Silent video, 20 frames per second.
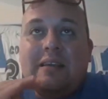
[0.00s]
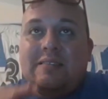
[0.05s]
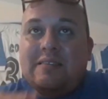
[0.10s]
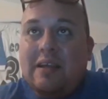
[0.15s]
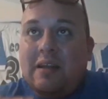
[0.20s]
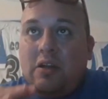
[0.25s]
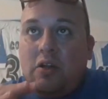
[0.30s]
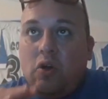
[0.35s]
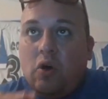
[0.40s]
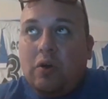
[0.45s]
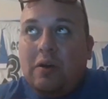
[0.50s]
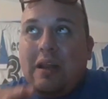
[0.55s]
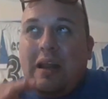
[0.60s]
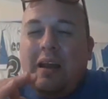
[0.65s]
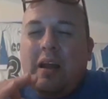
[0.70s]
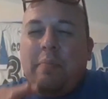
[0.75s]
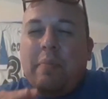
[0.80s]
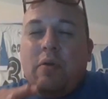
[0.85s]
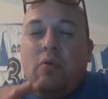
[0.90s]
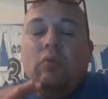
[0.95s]
se non
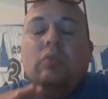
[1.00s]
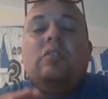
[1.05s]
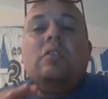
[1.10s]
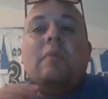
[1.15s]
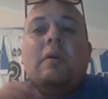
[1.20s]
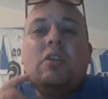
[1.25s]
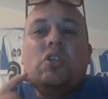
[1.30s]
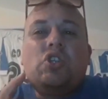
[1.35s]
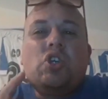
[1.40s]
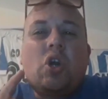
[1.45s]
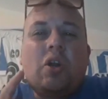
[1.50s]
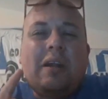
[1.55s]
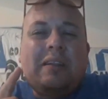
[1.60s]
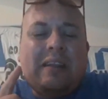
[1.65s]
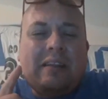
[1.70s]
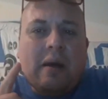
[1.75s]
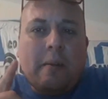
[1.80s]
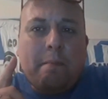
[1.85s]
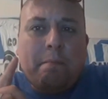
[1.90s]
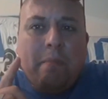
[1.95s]
nella penultima
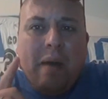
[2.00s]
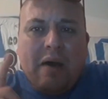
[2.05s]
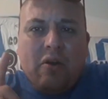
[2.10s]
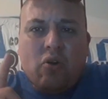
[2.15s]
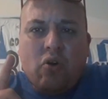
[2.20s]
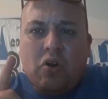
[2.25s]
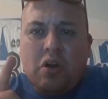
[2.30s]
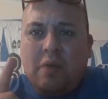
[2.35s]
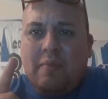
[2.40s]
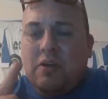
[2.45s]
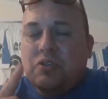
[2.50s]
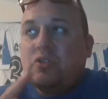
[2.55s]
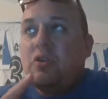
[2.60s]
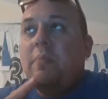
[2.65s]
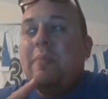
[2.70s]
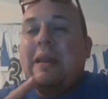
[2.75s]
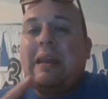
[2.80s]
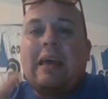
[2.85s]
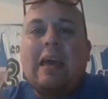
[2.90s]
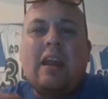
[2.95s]
giornata da Baroni, ma solo
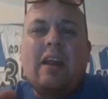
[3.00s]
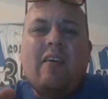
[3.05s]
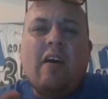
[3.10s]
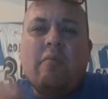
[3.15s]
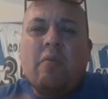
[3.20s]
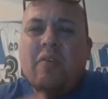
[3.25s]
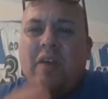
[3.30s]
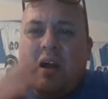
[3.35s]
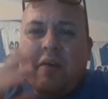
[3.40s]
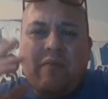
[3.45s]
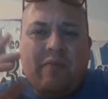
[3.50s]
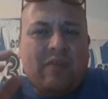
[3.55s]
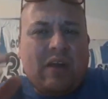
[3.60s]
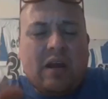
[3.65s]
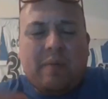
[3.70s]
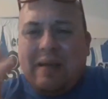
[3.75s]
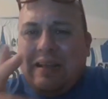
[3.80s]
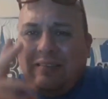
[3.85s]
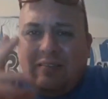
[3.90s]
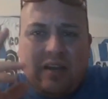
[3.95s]
perché eravamo ver-
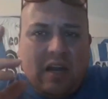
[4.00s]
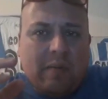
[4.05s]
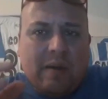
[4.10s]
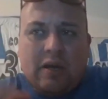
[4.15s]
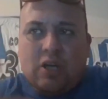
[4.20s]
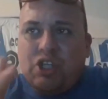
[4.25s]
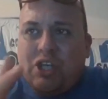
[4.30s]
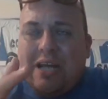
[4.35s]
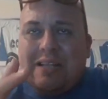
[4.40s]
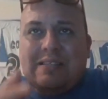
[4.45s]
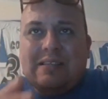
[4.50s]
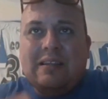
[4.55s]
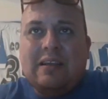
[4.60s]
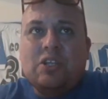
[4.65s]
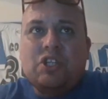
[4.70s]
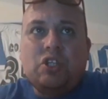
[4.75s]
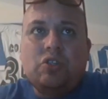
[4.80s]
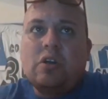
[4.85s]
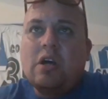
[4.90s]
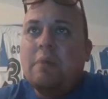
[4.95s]
veramente in emergenza di al
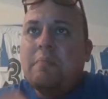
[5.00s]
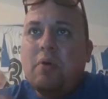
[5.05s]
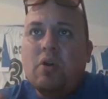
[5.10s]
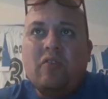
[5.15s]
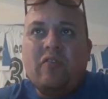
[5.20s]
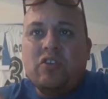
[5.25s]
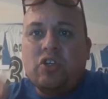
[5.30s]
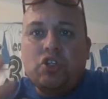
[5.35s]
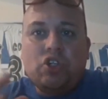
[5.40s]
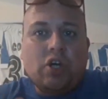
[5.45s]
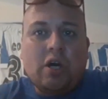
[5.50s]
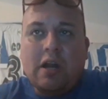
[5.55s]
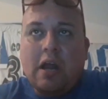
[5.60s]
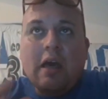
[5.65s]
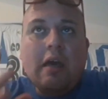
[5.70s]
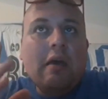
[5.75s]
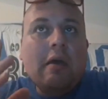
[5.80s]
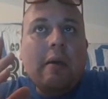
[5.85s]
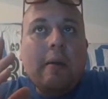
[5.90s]
centrocampo e lo fece giocare